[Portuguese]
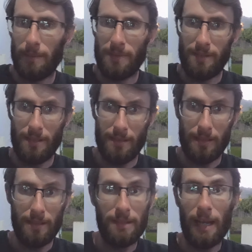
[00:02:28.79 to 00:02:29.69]
ela
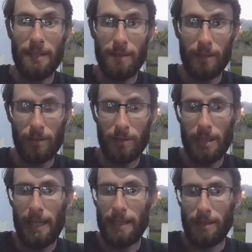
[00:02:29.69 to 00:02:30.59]
precisa de 6 litros
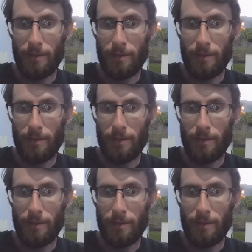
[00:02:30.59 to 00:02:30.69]
de leite.